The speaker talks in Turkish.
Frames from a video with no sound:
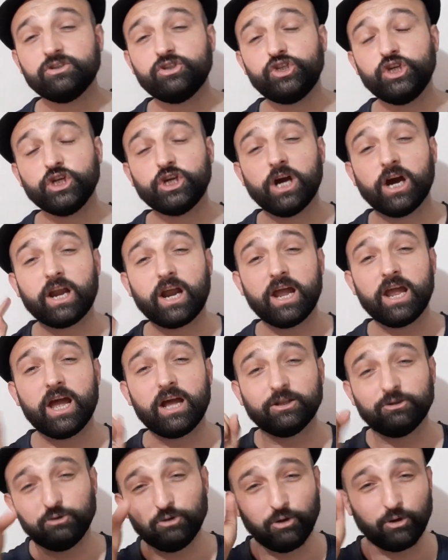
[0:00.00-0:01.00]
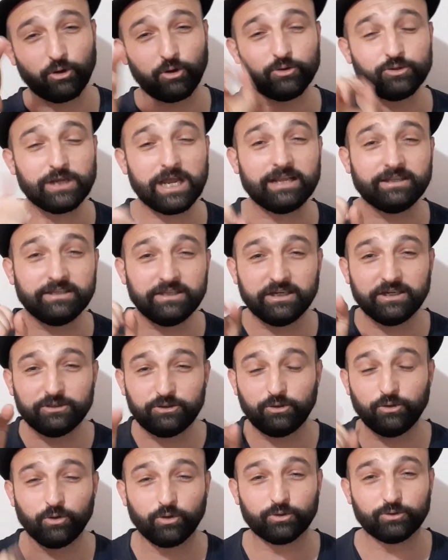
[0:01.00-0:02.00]
Cigaraya diyor
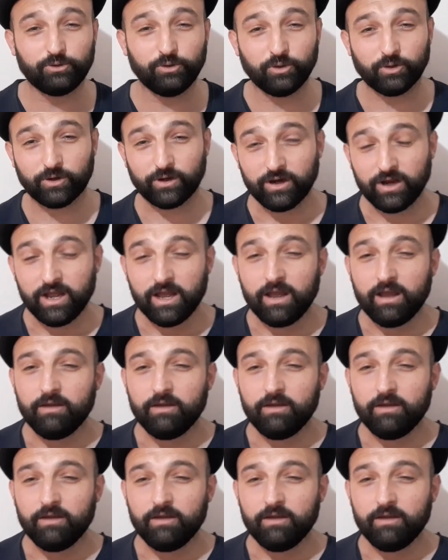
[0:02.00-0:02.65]
özendirtiyor diyor.